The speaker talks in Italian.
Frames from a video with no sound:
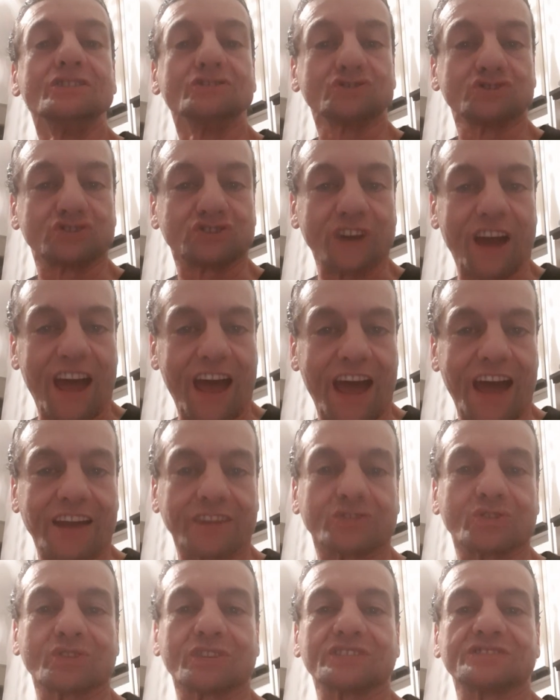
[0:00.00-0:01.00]

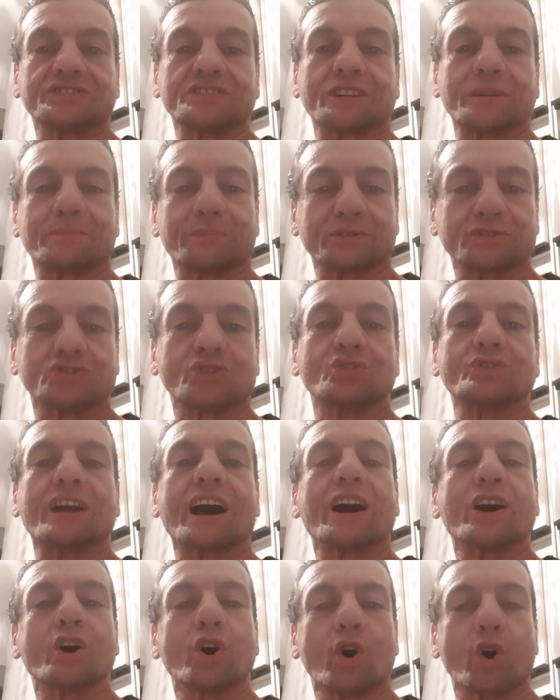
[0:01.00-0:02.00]
certo che sei una
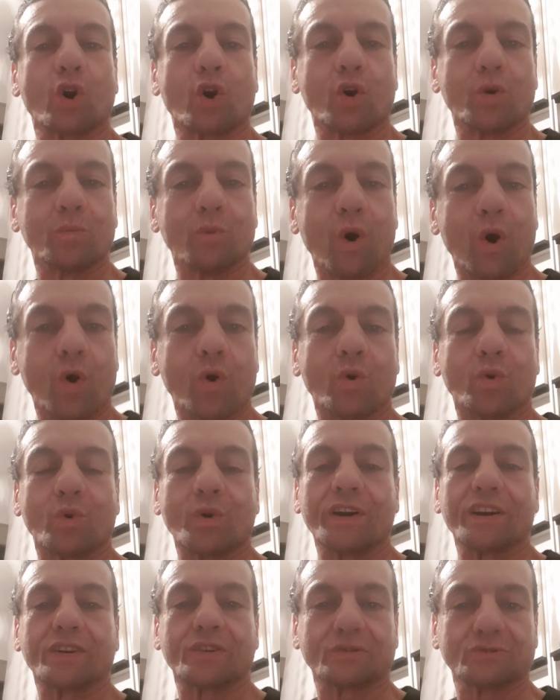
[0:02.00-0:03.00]
persona
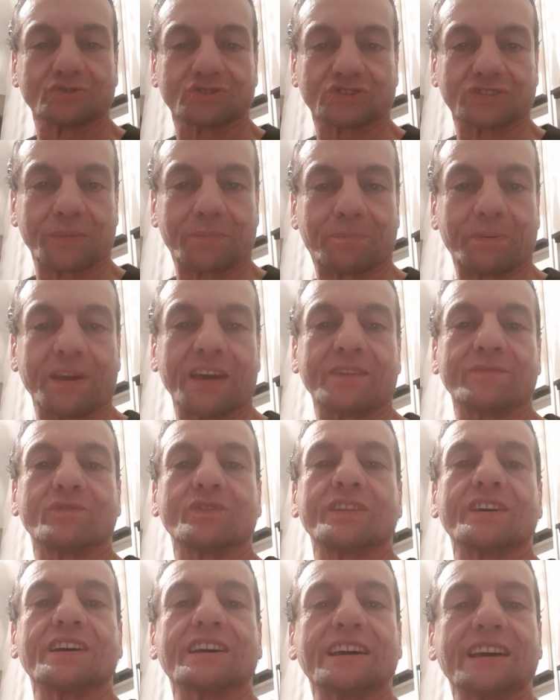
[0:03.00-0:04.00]
comunque
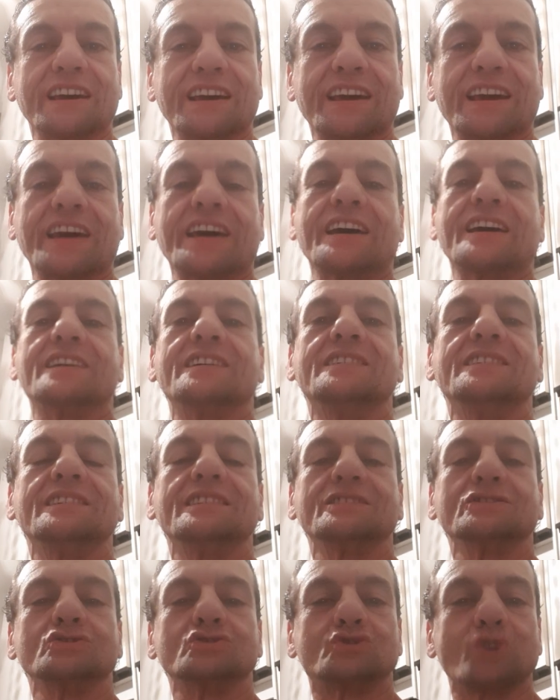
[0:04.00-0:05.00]
consapevole e
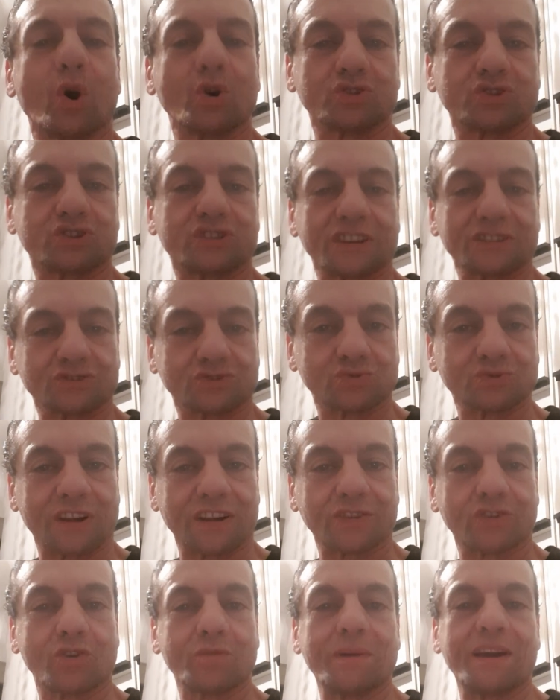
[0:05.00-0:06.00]
dotta
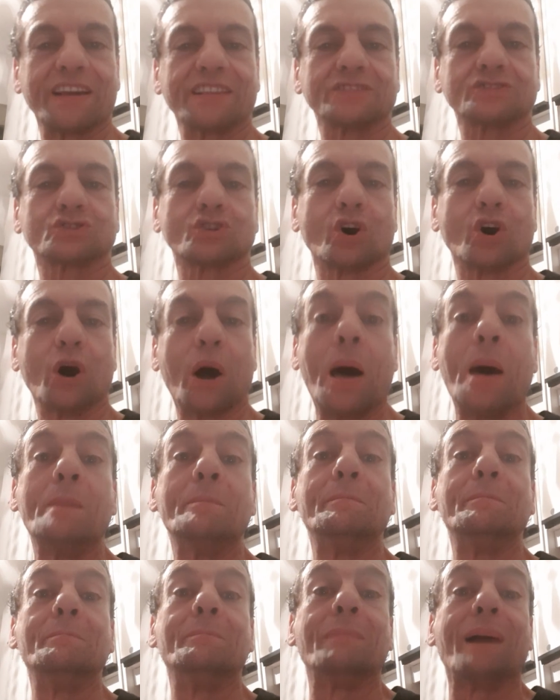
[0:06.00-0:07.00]
sull'argomento,
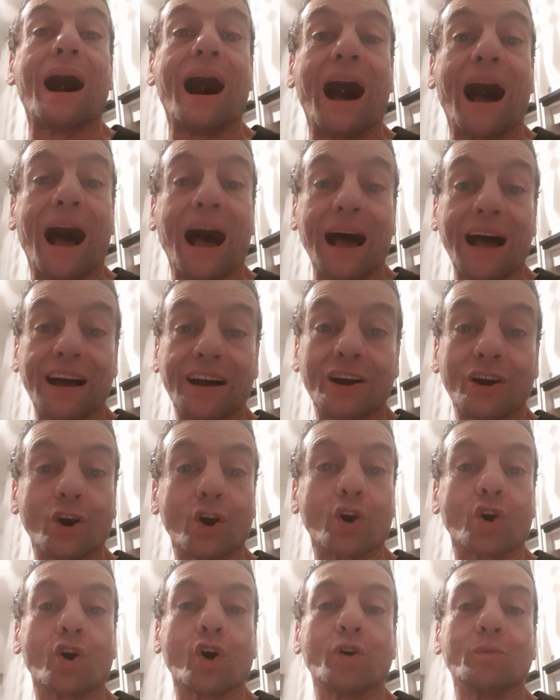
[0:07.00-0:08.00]
ma
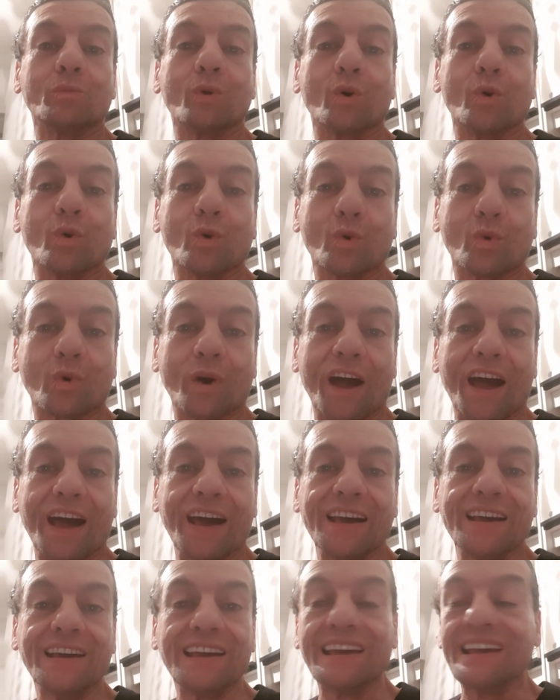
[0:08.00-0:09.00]

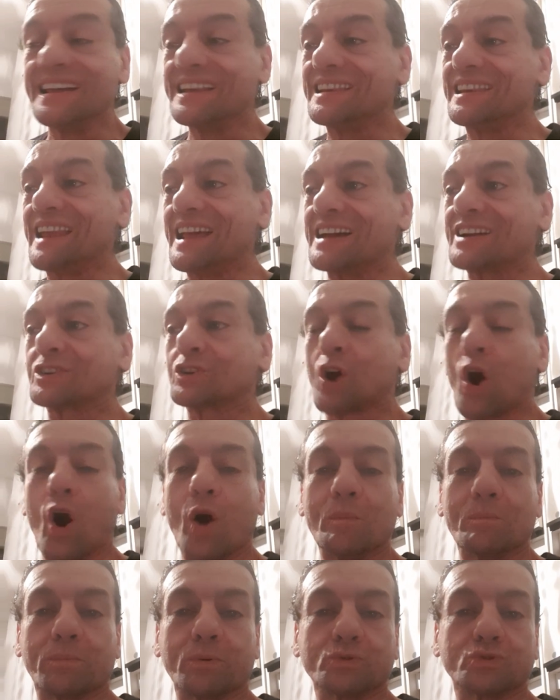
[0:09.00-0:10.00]
comunque nel
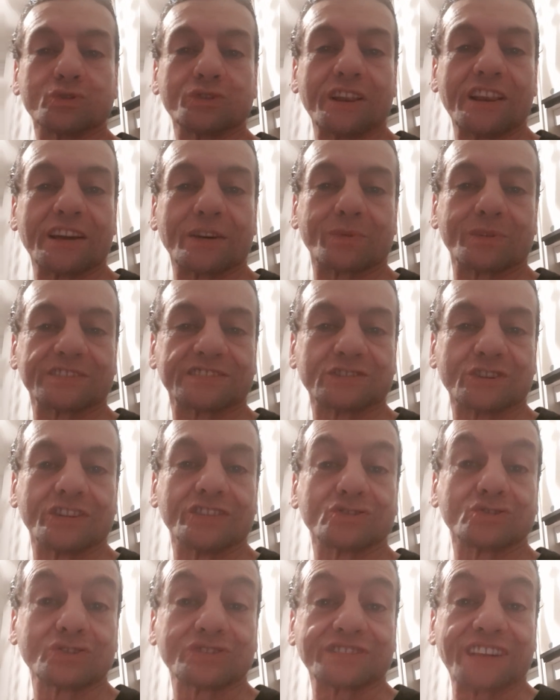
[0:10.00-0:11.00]
computo,
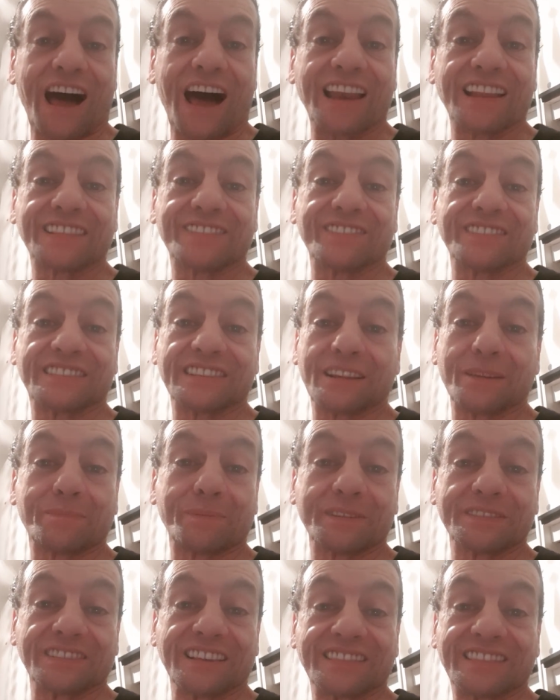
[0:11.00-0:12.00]
nell'equazione totale, devi tenere
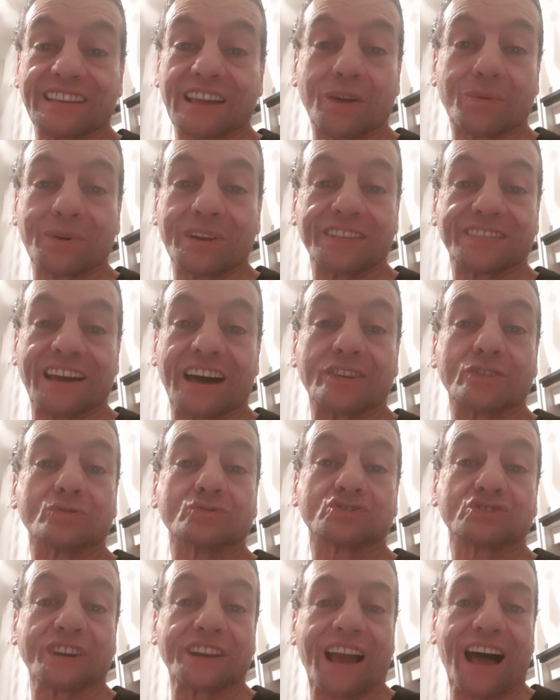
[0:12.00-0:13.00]
presente che quell'età
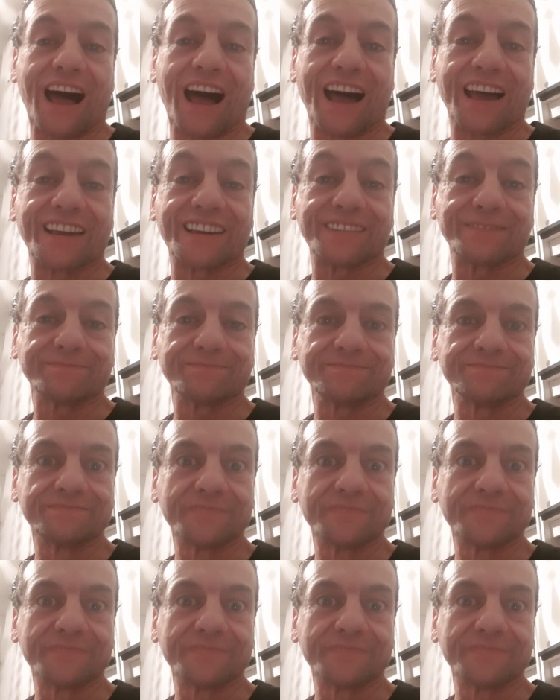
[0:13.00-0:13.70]
non ce l'hai